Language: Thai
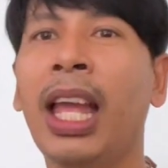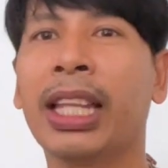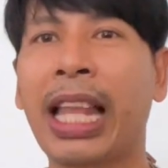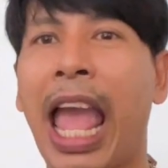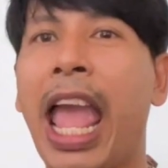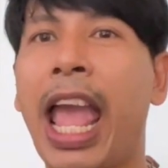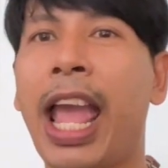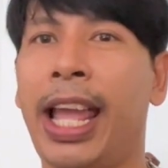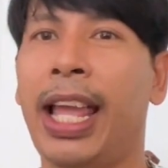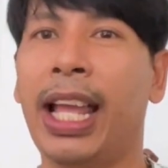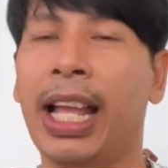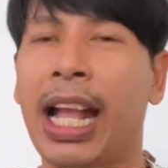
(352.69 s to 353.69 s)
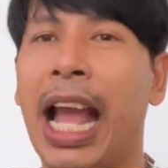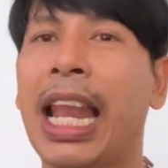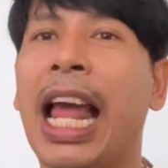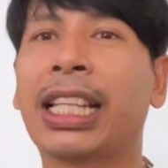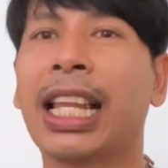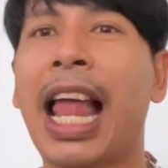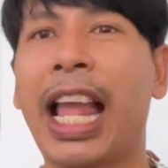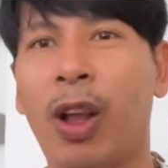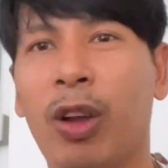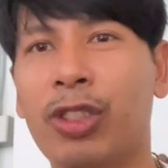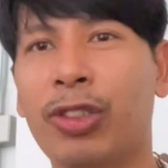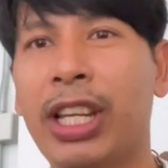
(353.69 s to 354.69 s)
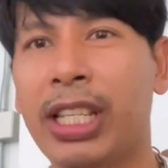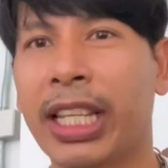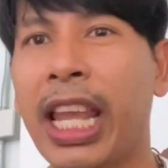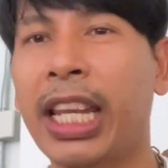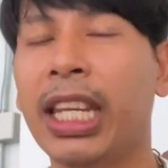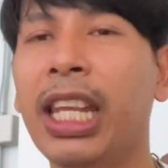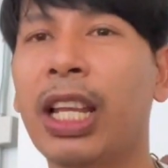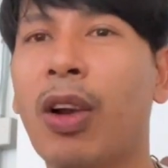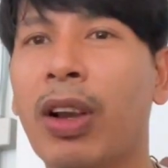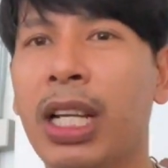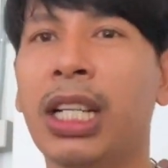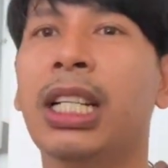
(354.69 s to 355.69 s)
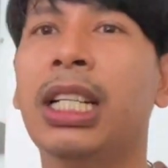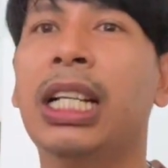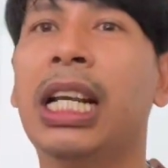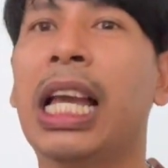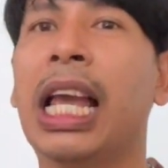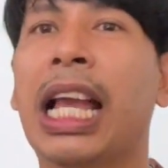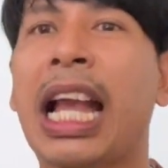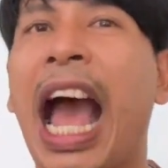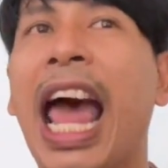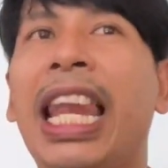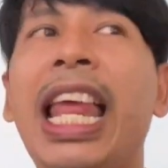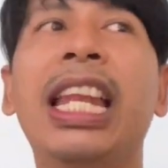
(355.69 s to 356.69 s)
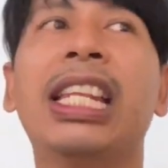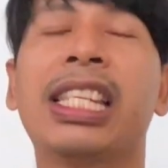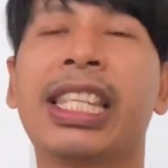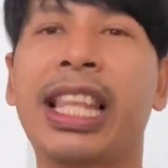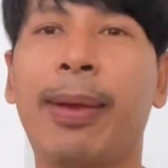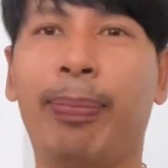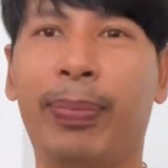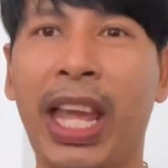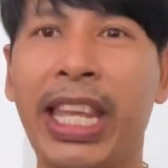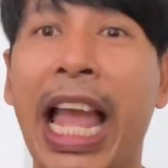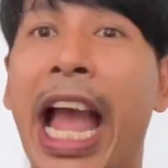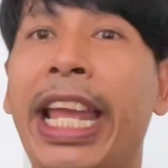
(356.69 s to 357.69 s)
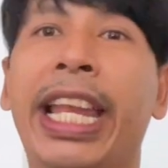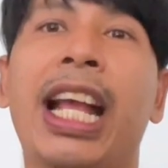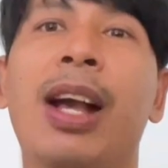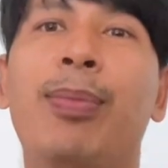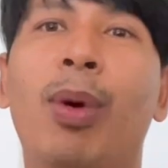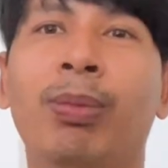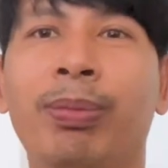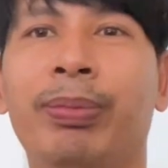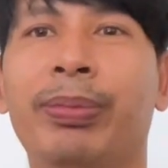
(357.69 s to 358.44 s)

แต่การอันตรายของสตรีทสเก็ตนี่ก็คือการเล่นสเต็ปใหญ่ๆนะครับผม